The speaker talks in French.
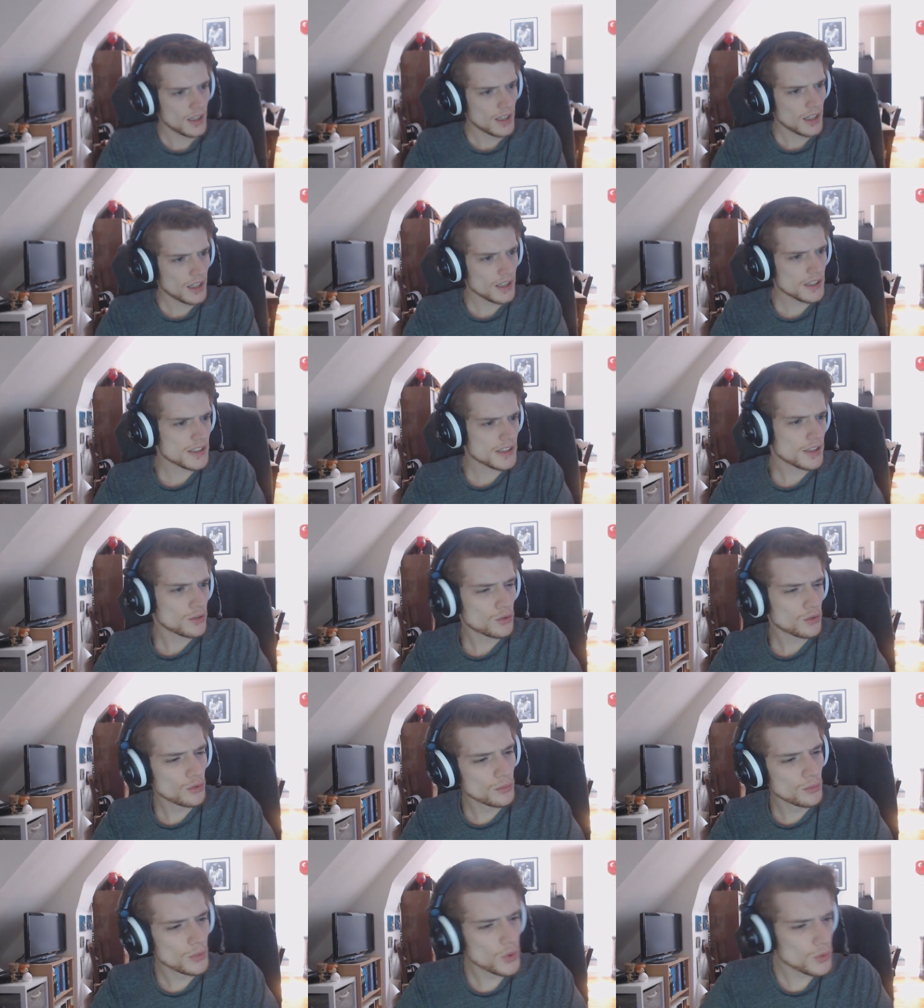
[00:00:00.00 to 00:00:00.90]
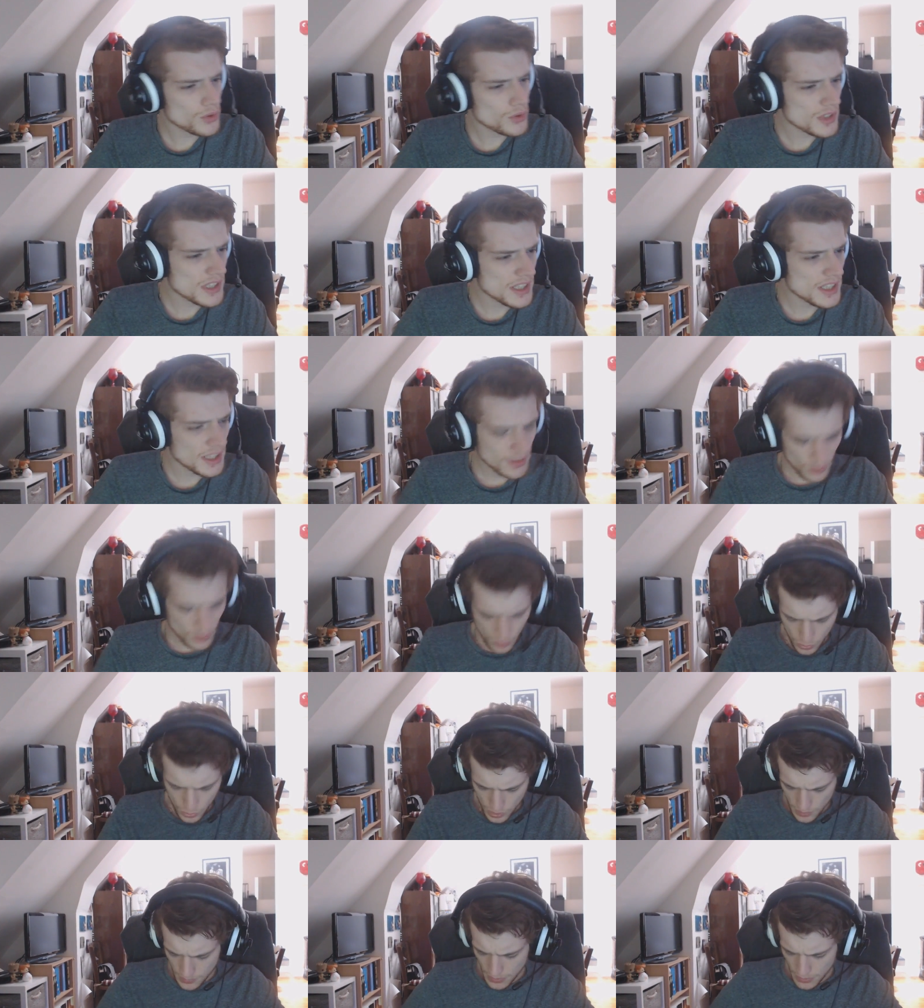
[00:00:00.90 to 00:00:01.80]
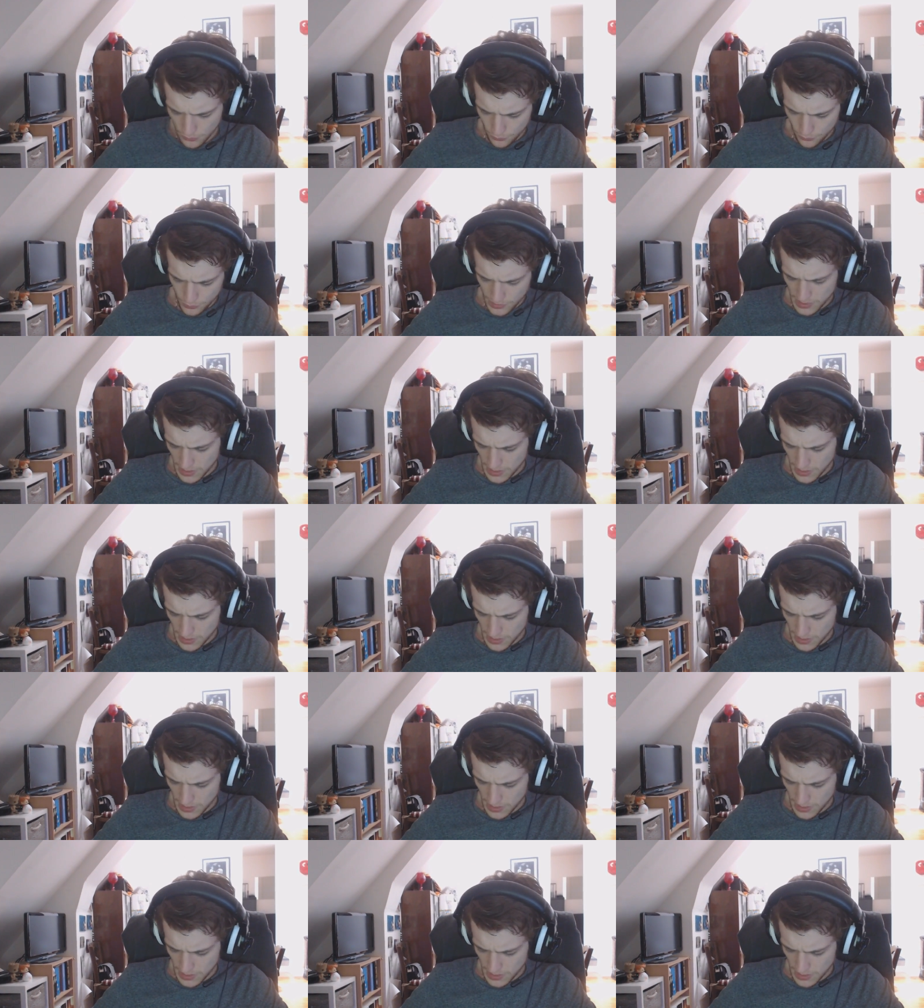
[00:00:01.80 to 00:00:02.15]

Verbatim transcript: Eh, salut tout le monde, c'est Edo, j'espère que vous